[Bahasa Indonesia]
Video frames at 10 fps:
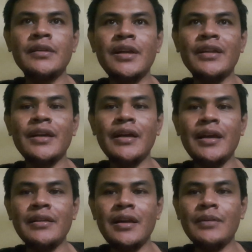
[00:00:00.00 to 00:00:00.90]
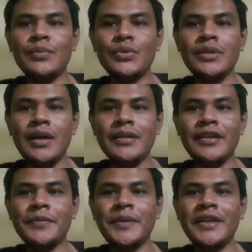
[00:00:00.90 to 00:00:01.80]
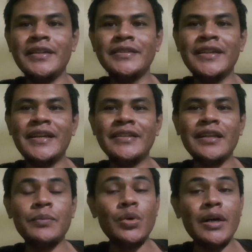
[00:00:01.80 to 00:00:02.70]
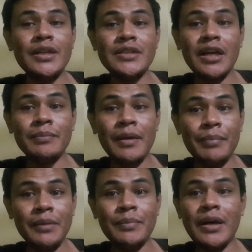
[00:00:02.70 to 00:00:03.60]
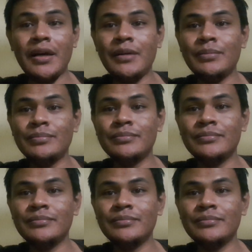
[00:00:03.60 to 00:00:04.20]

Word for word: terlihat kaya terlihat punya tapi tabungannya sangat mepet bahkan